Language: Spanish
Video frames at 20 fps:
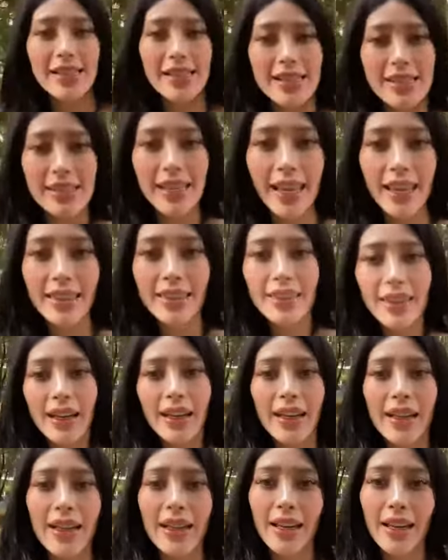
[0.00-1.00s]

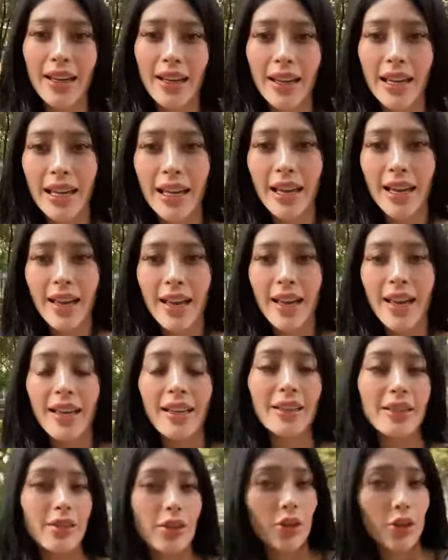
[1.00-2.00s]
resistente.
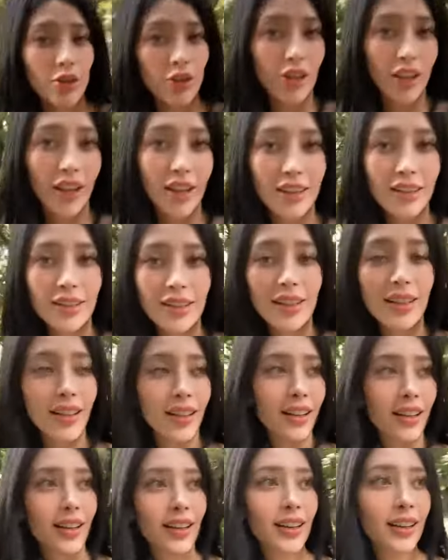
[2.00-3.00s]
Entonces,
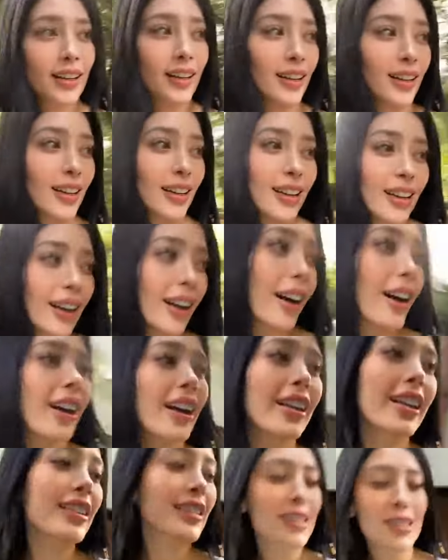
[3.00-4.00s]

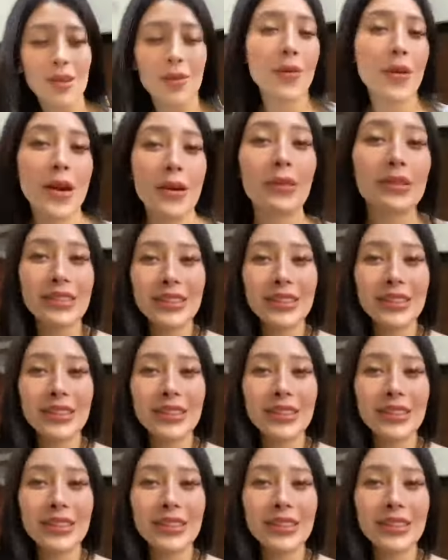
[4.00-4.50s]
ay, es que estoy muy